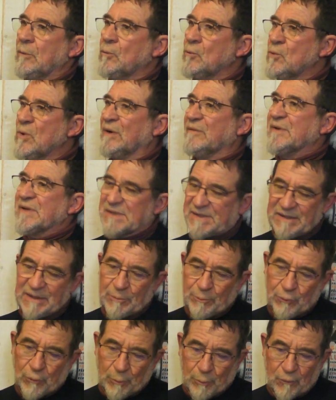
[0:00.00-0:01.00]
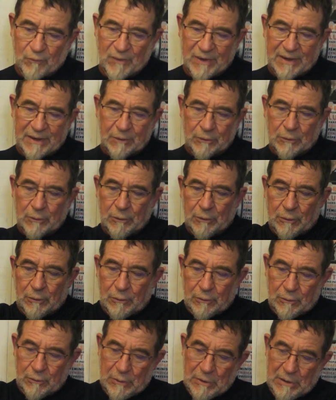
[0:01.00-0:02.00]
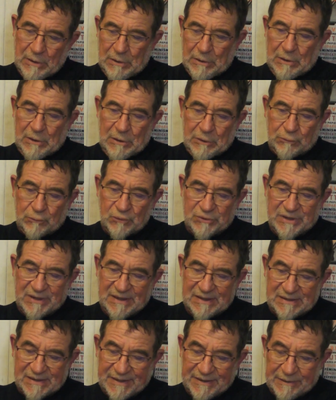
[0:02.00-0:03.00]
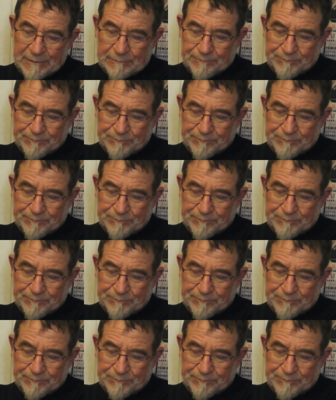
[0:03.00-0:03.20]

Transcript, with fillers: ou investir pour pouvoir euh, toucher les aides.